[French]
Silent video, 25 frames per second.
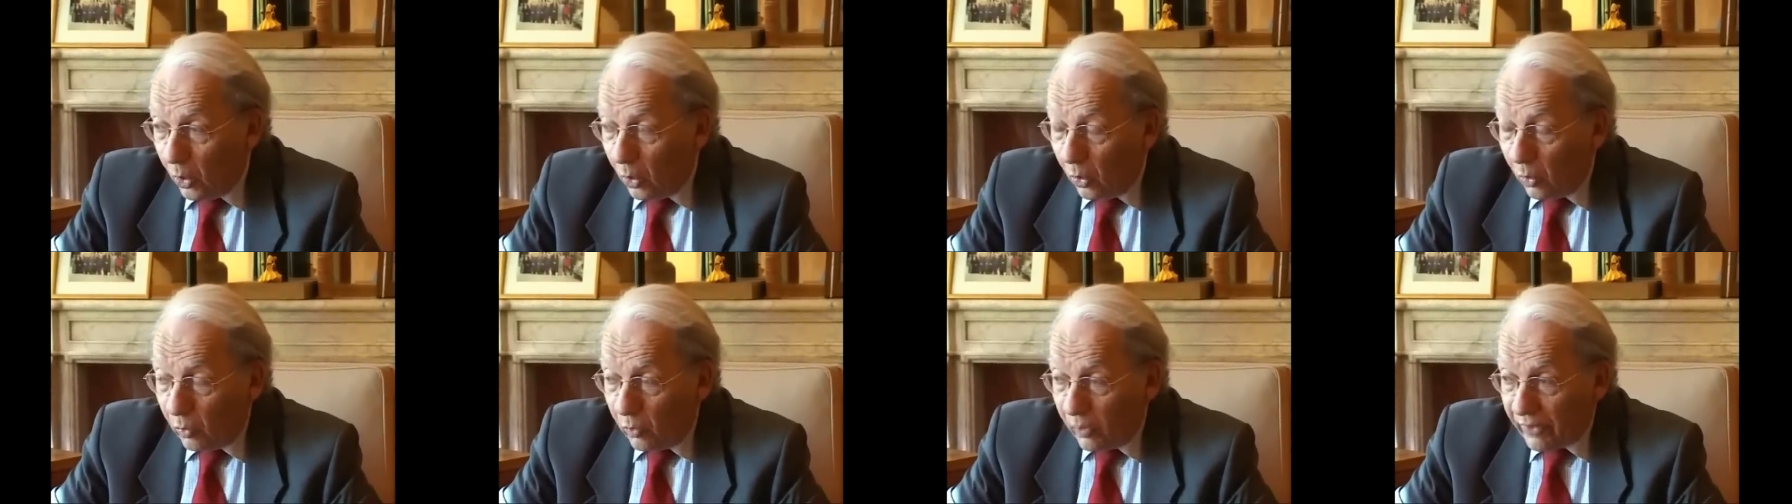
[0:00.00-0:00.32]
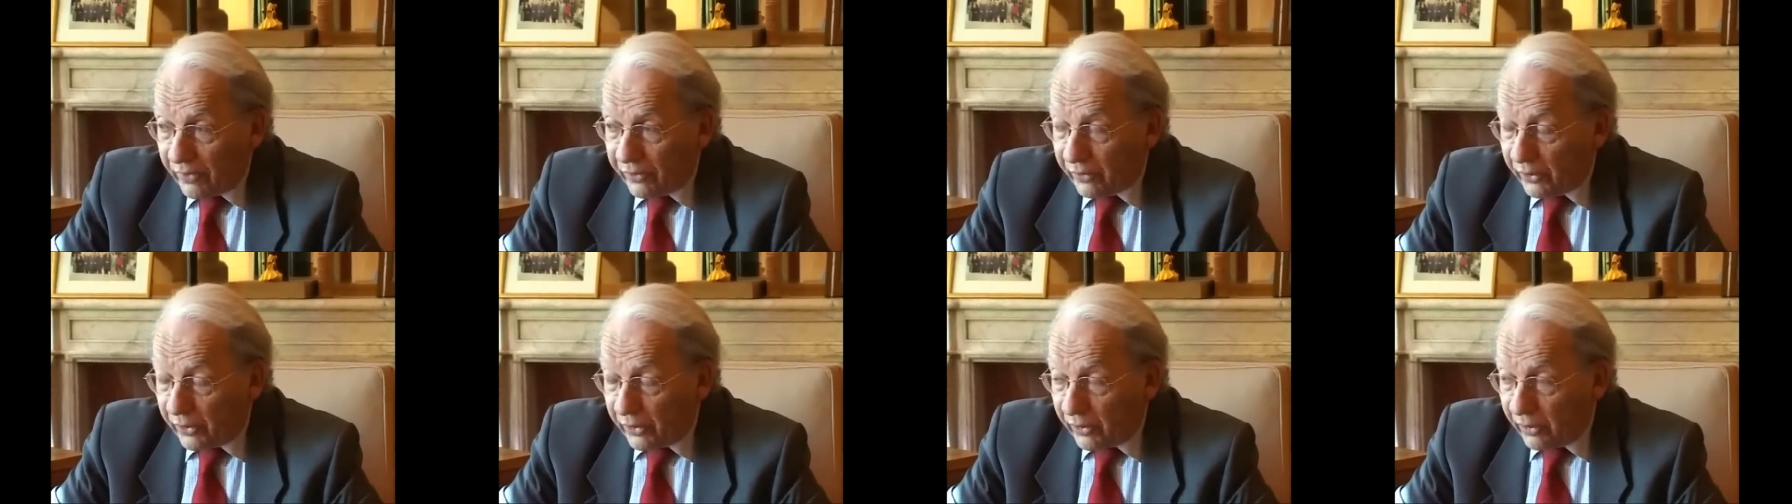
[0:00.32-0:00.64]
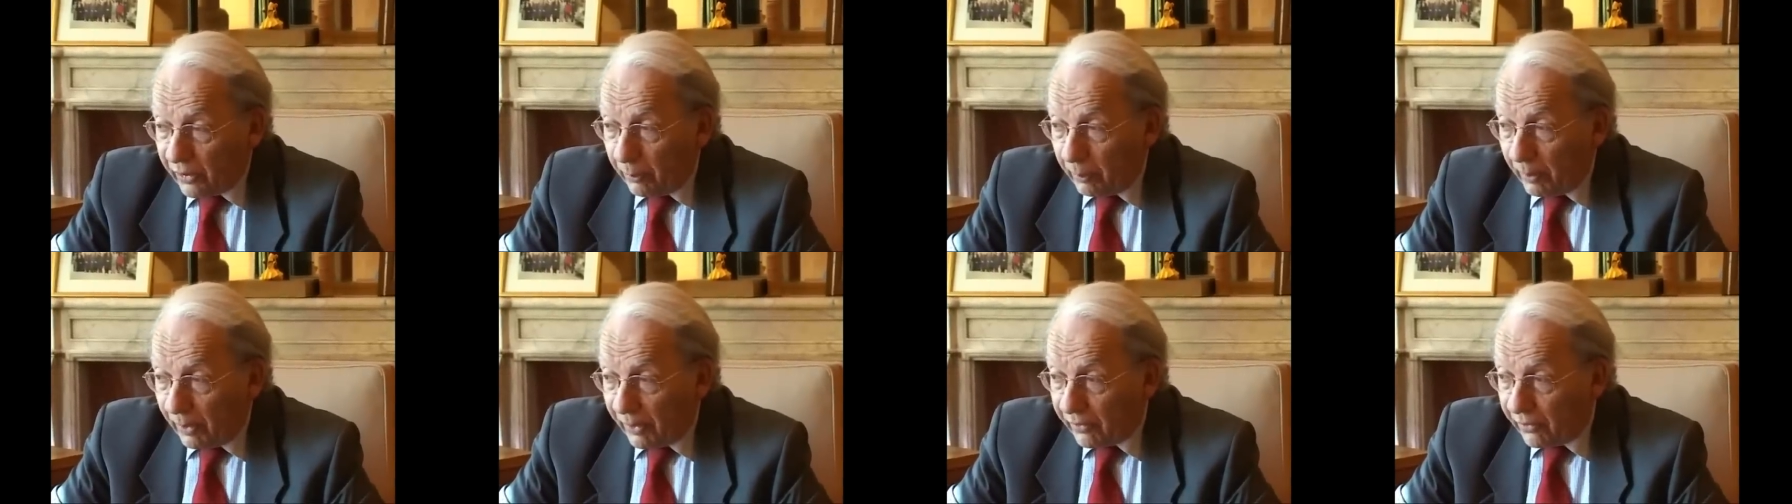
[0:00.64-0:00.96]
on voit ce qui
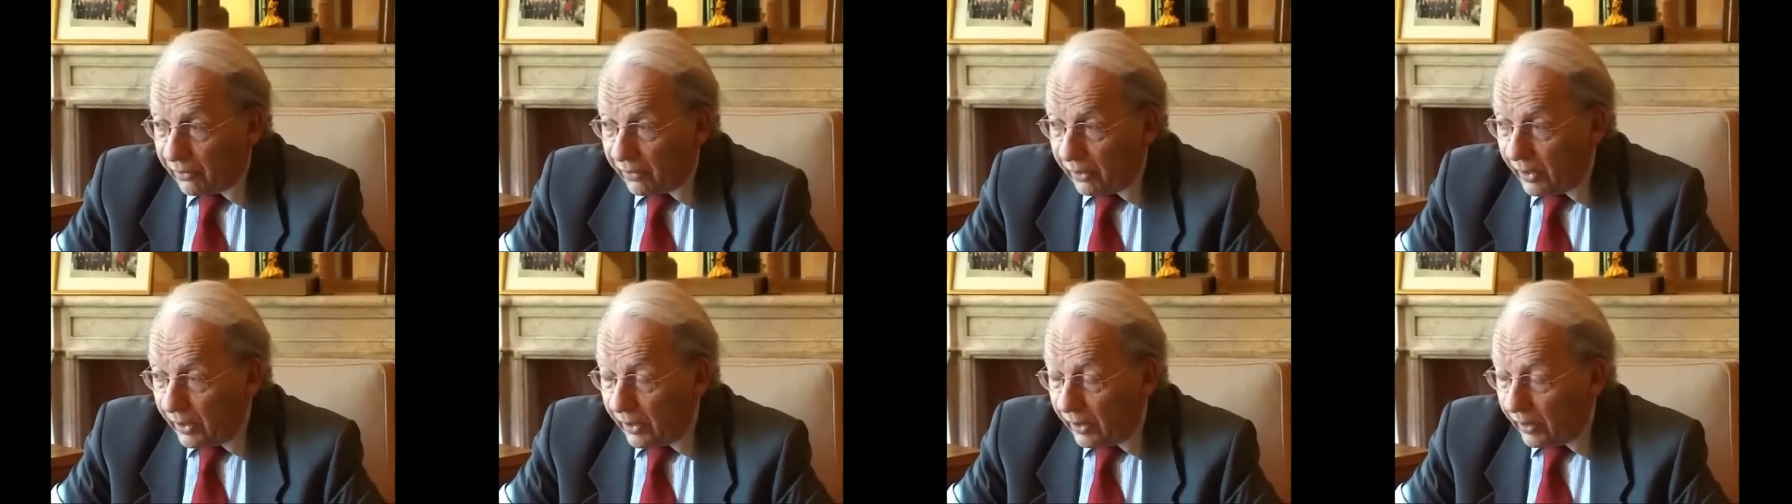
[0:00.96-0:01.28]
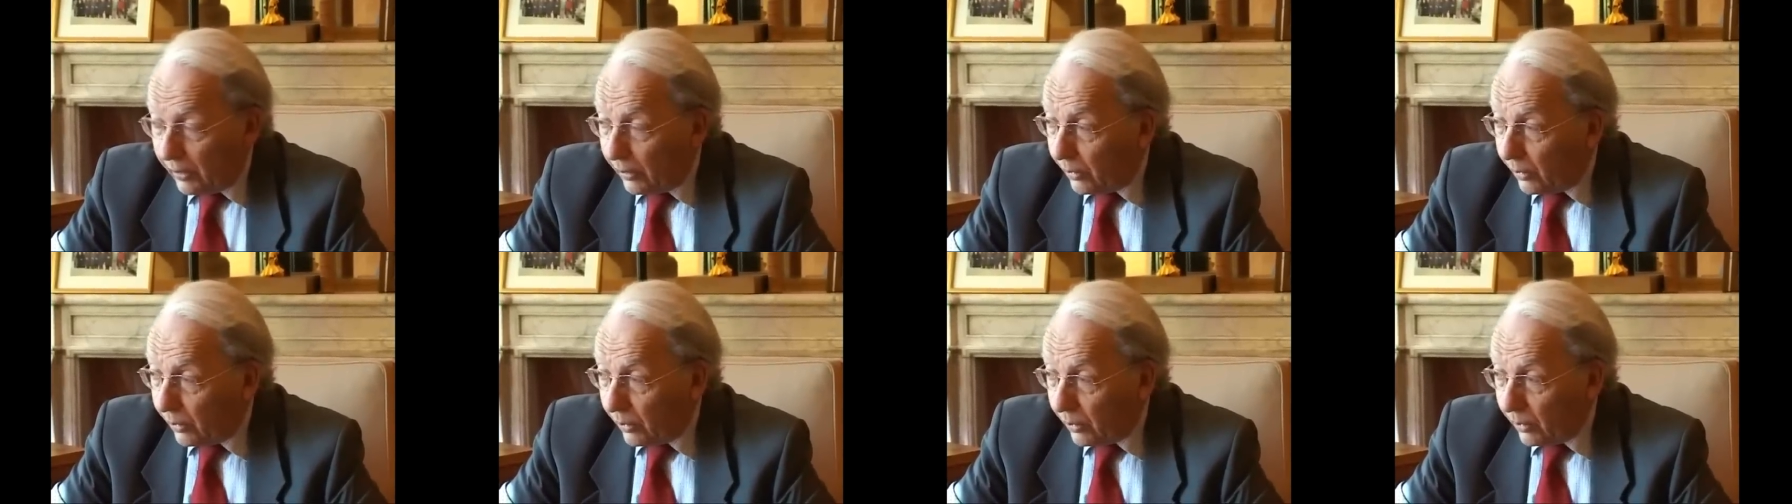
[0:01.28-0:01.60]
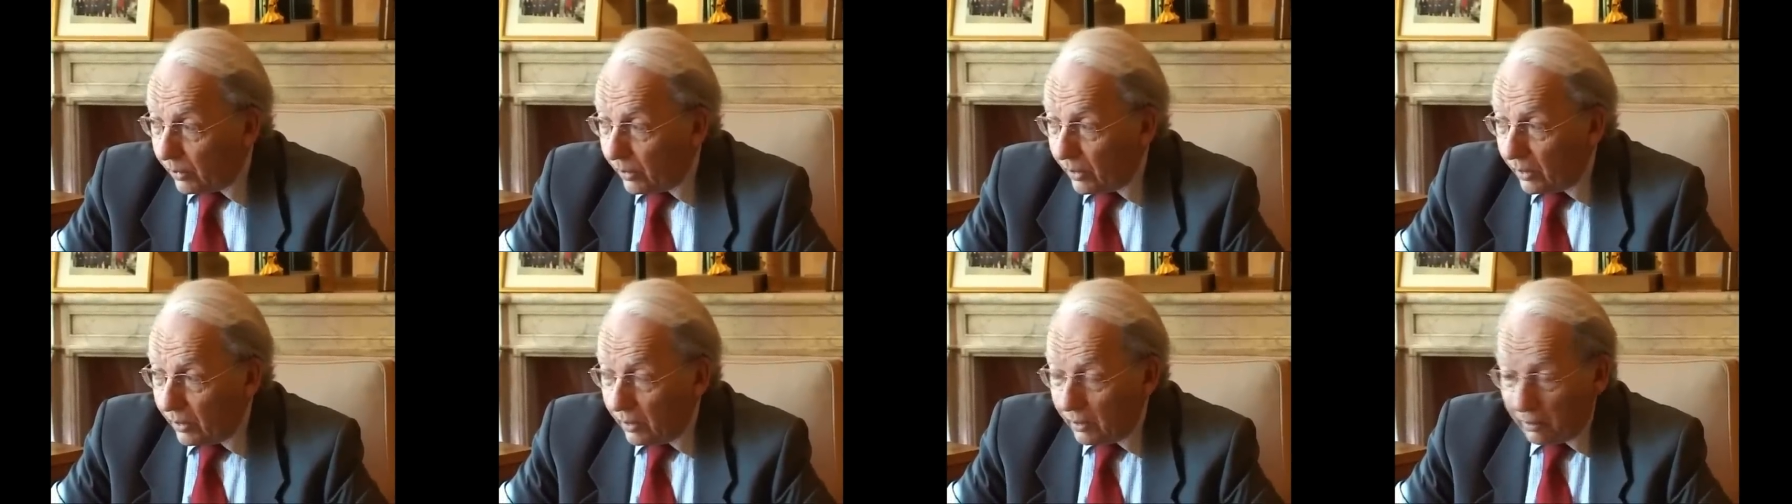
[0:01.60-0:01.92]
s'est passé,
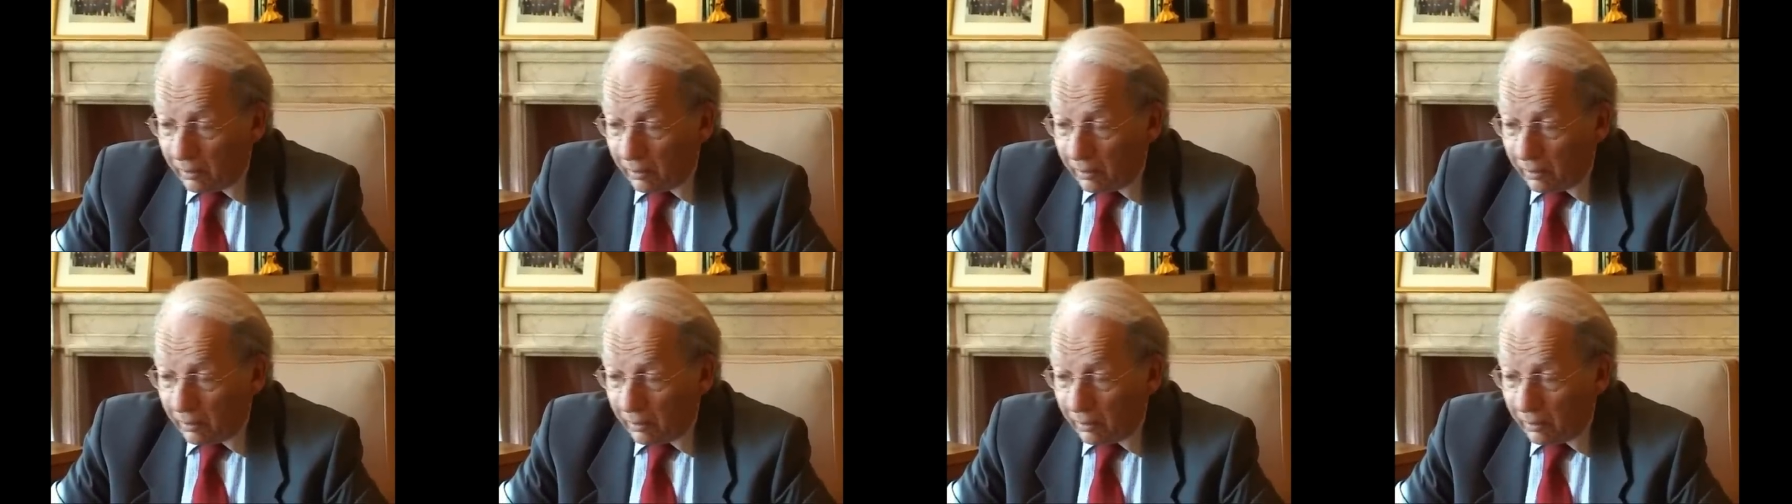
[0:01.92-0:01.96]
euh,